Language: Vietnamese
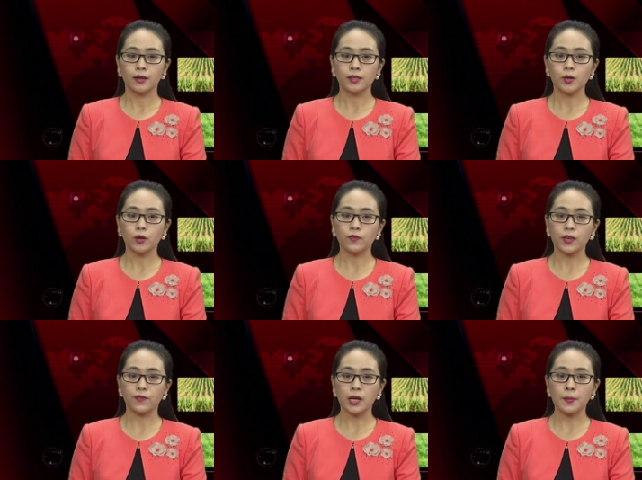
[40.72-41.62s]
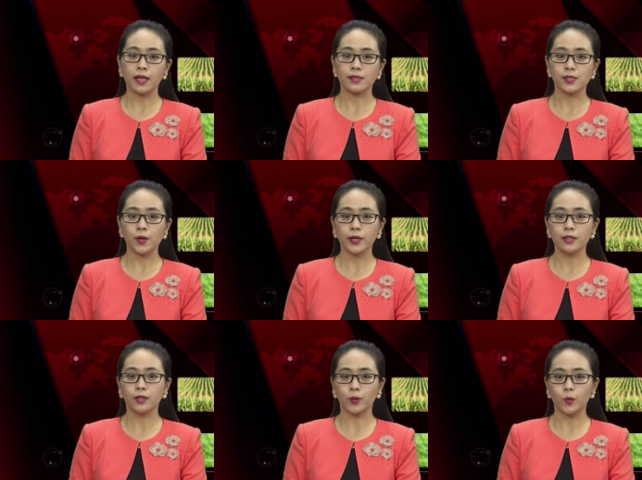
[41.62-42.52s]
Thưa quý vị và các bạn, do ảnh
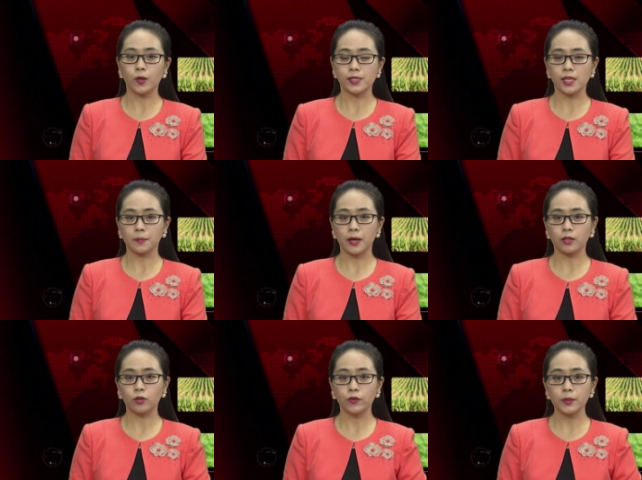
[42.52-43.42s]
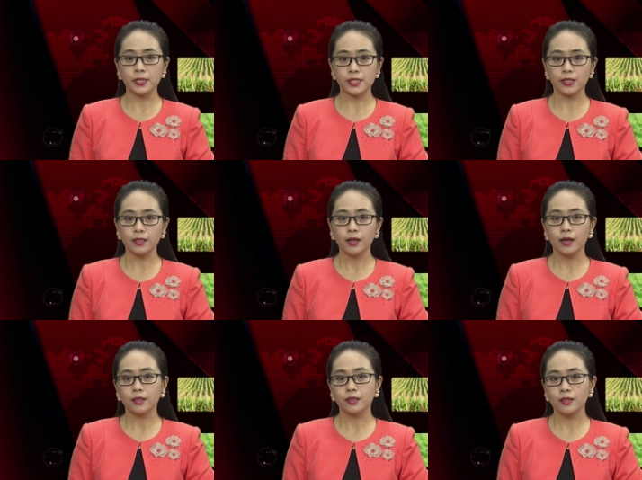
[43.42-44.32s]
hưởng của dịch bệnh COVID-19,
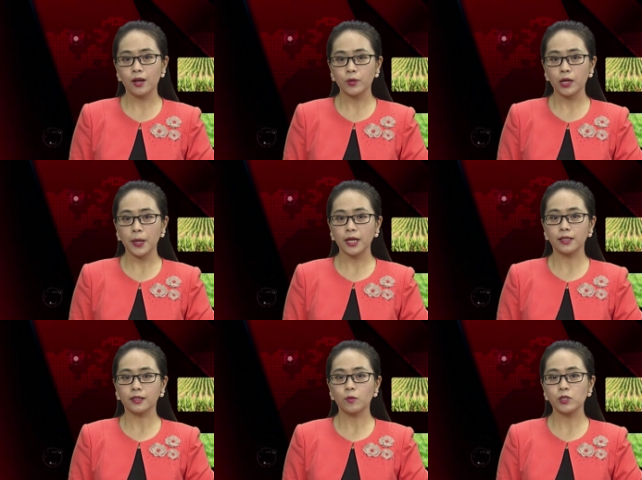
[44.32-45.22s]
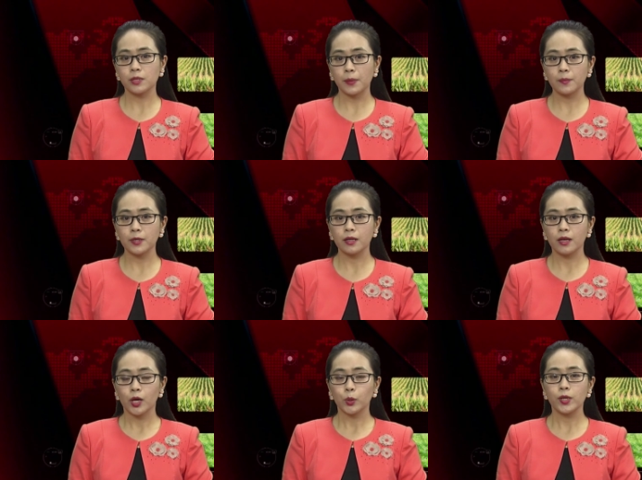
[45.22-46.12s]
từ đầu năm 2020,
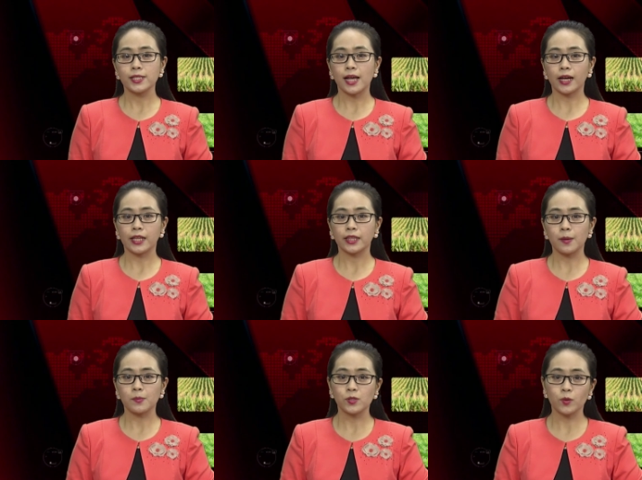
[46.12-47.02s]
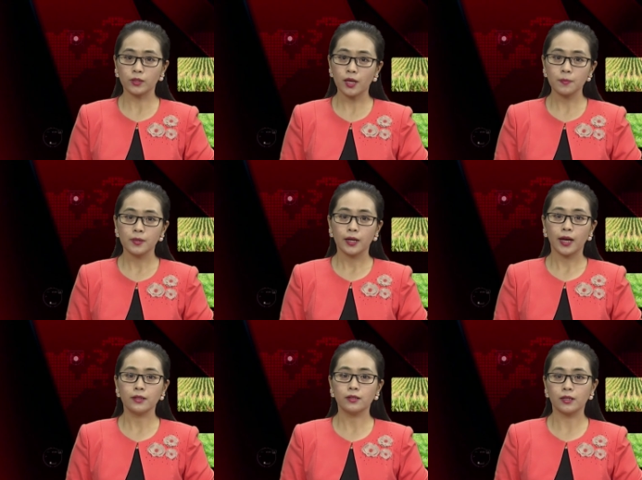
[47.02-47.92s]
tuy giá kén tằm xuống thấp,
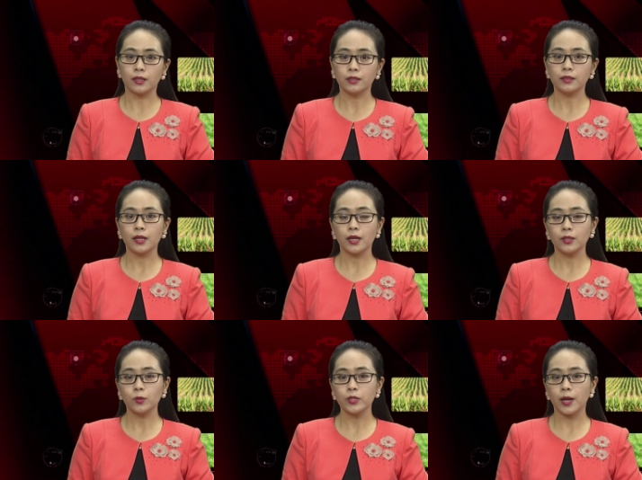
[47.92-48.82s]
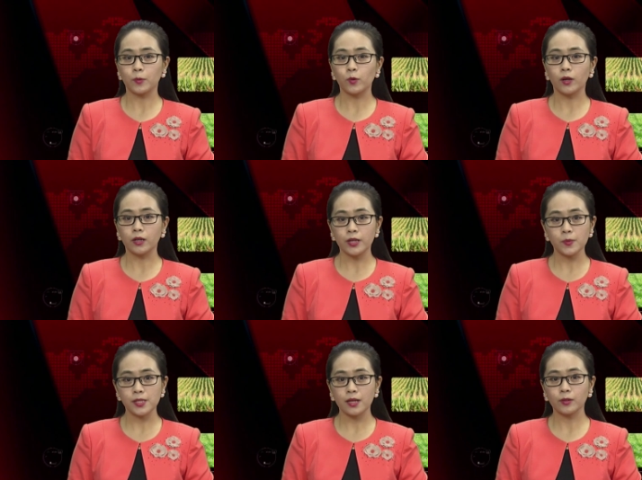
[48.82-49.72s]
ảnh hưởng lớn đến thu nhập của người nông
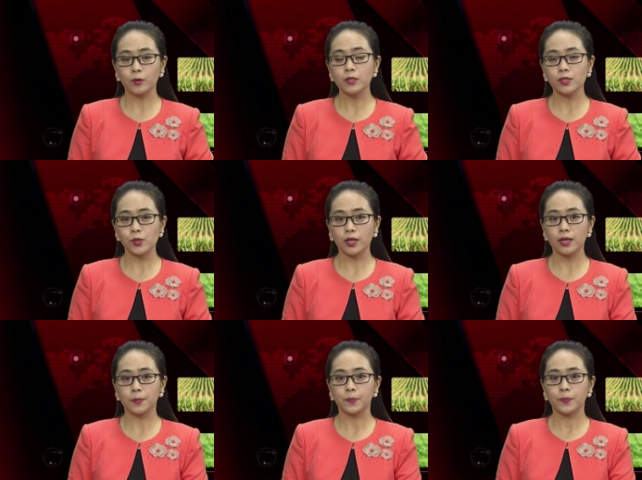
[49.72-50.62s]
dân cũng như doanh nghiệp.